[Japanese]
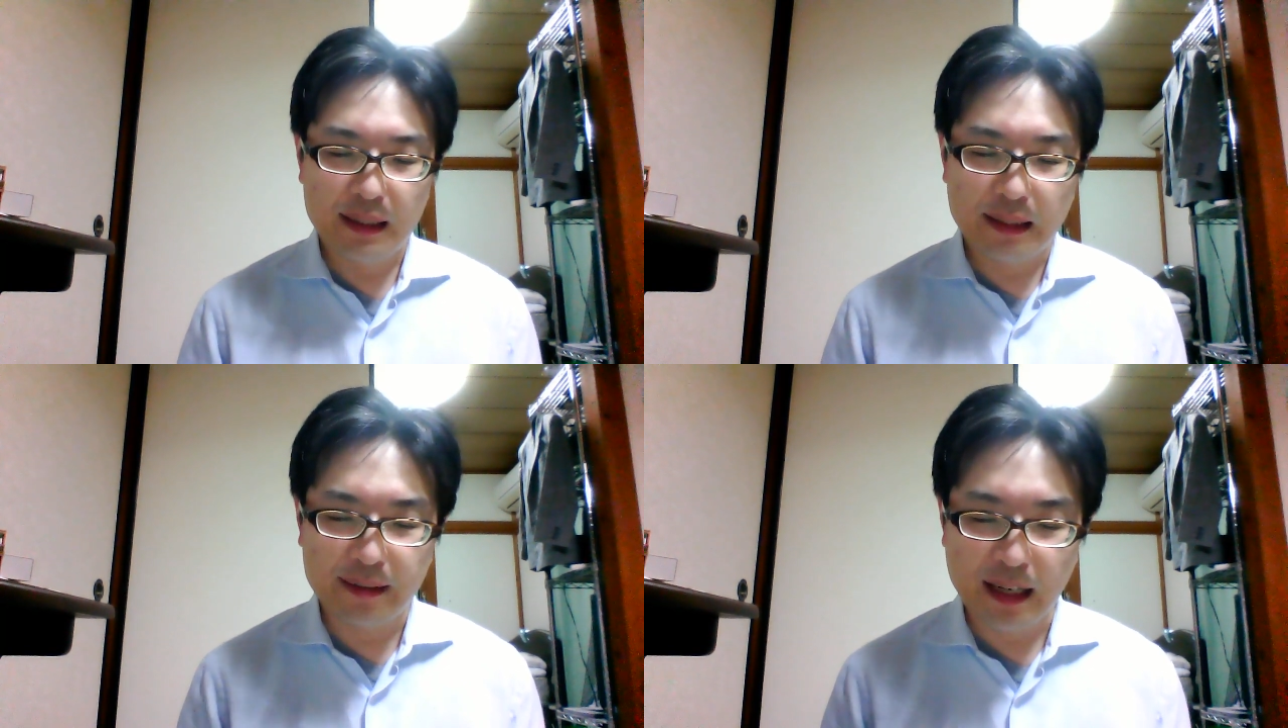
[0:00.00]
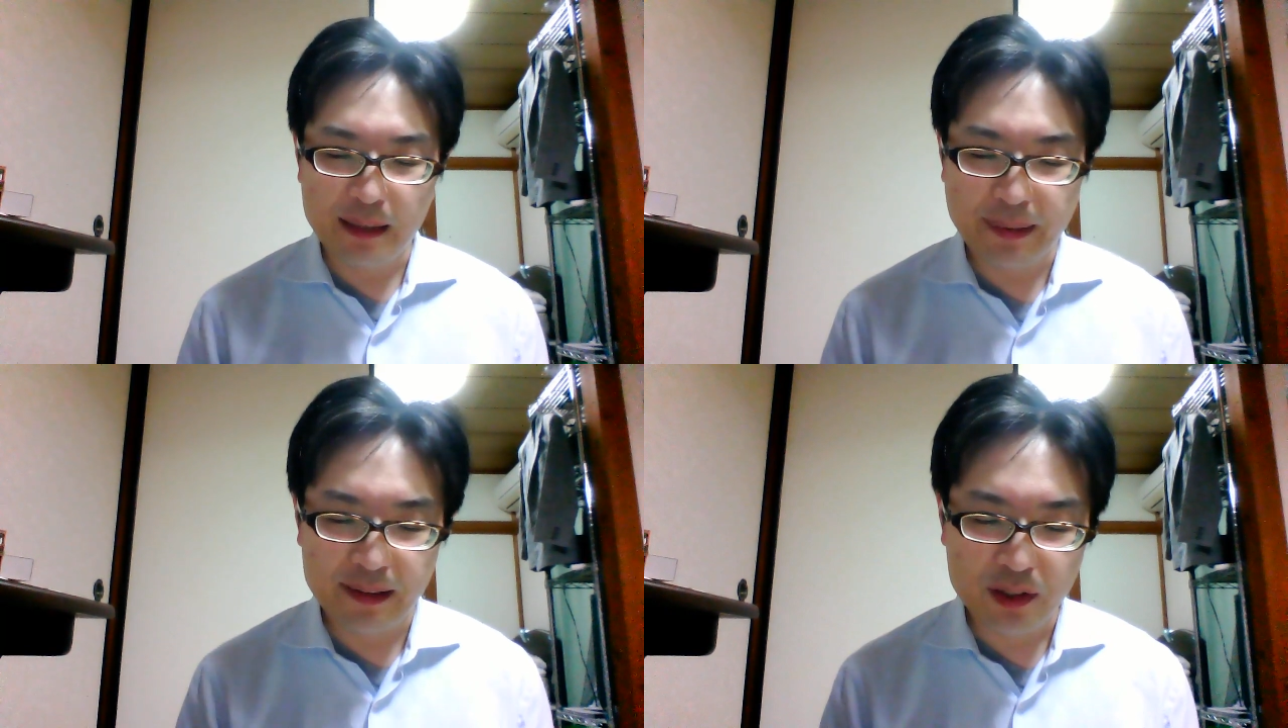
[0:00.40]
で
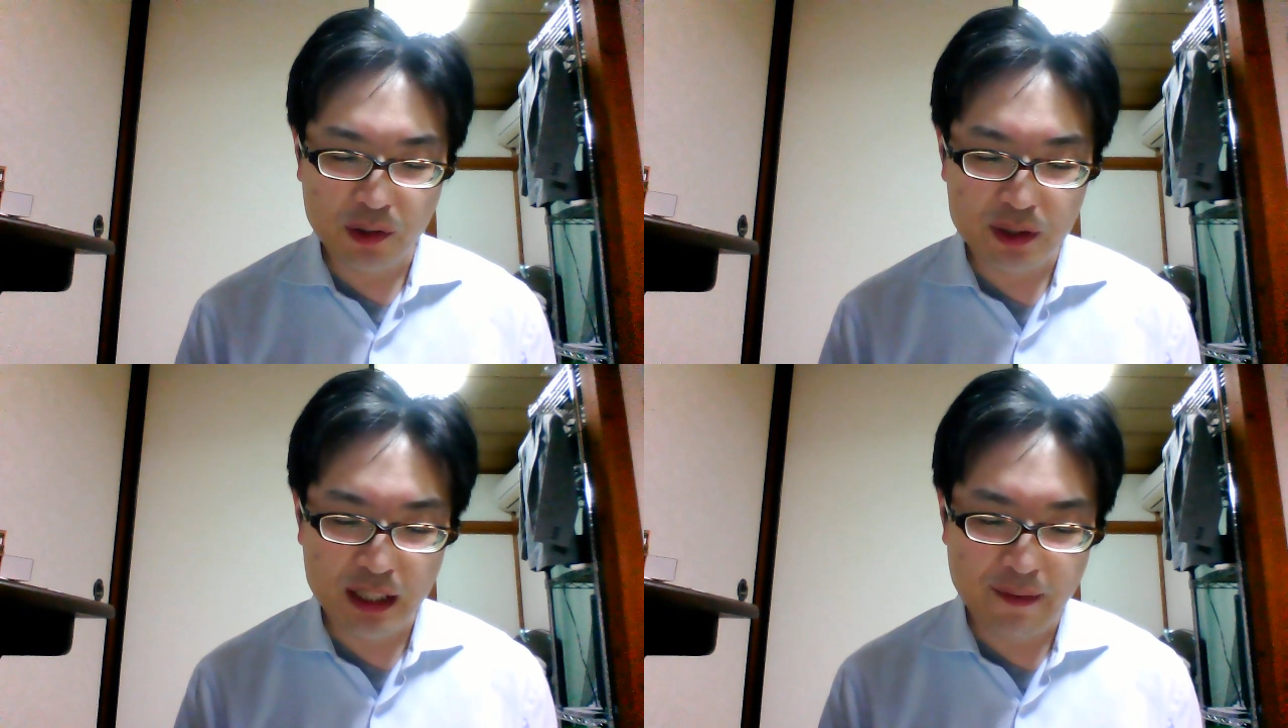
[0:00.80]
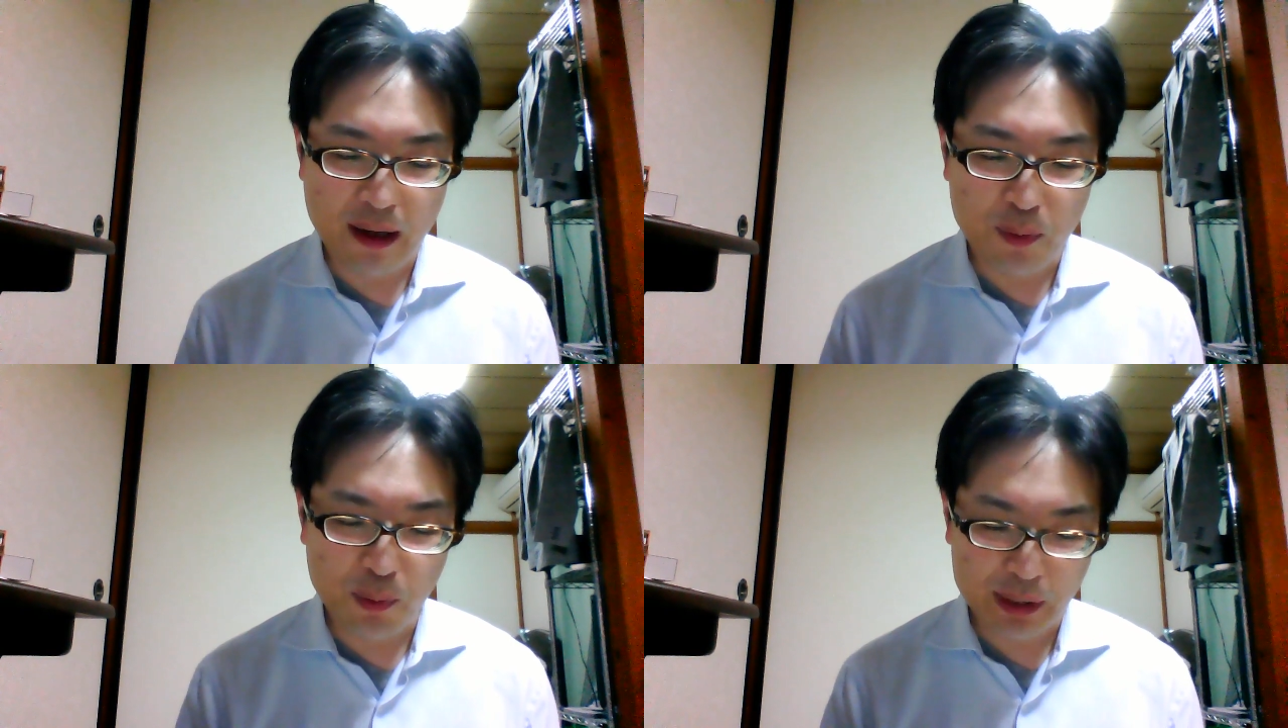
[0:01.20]
裁判所として
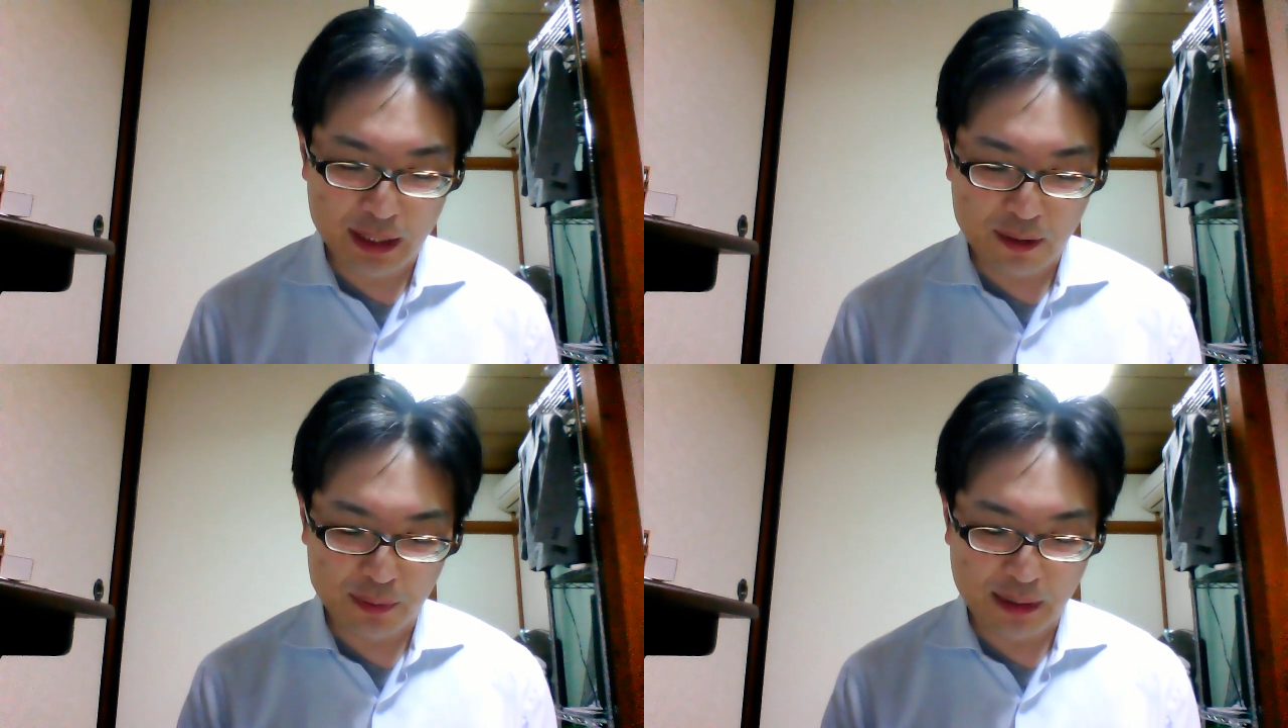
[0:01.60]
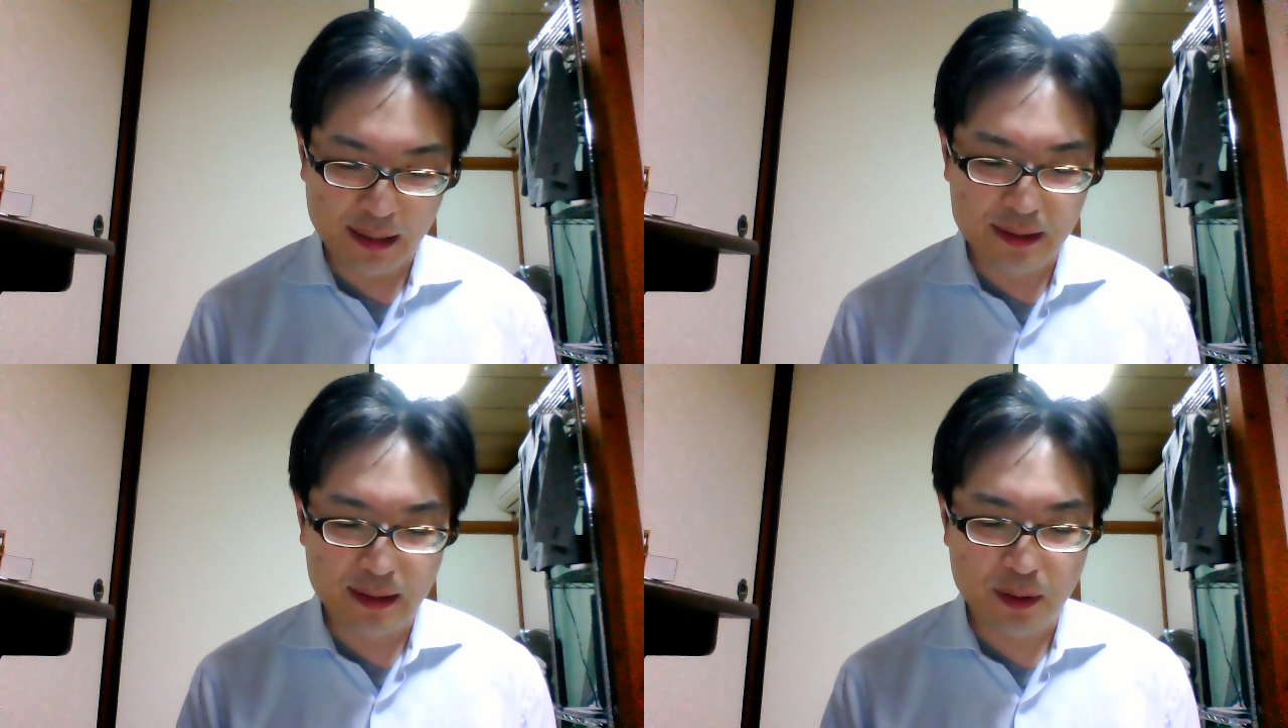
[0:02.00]
は大きく
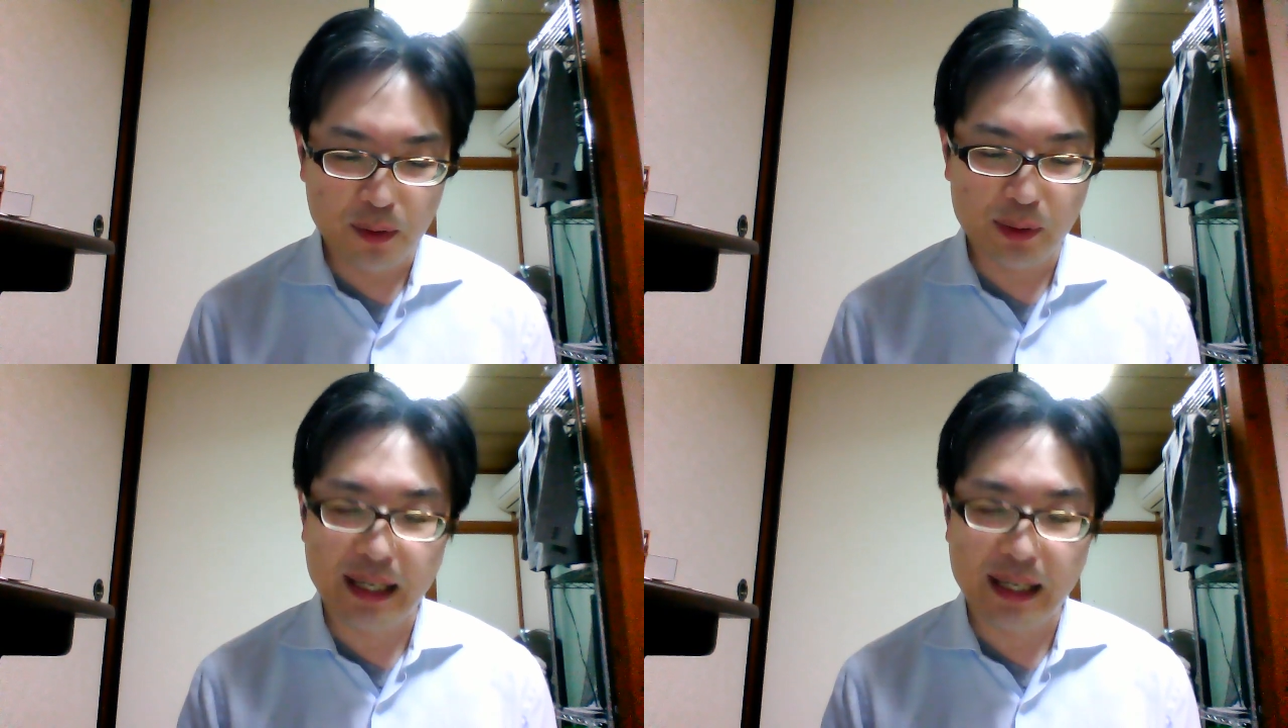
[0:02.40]
2つの